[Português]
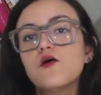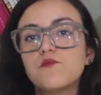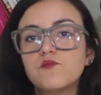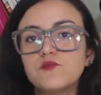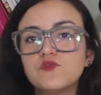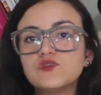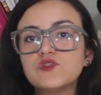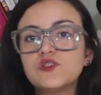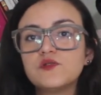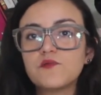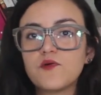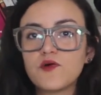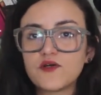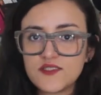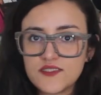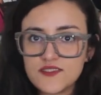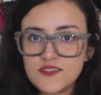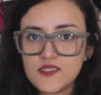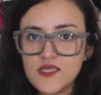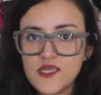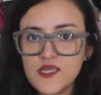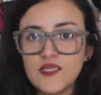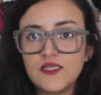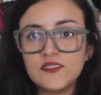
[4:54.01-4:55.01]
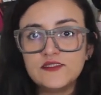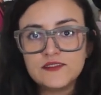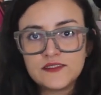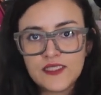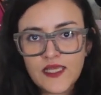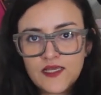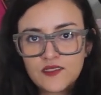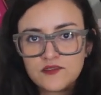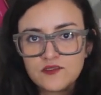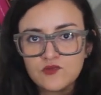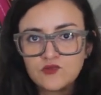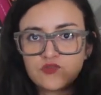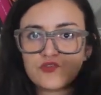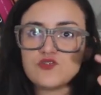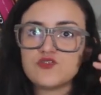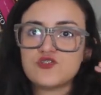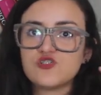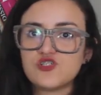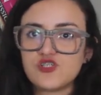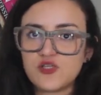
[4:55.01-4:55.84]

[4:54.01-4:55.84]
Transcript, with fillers: Muito embora, assim, entendam, nós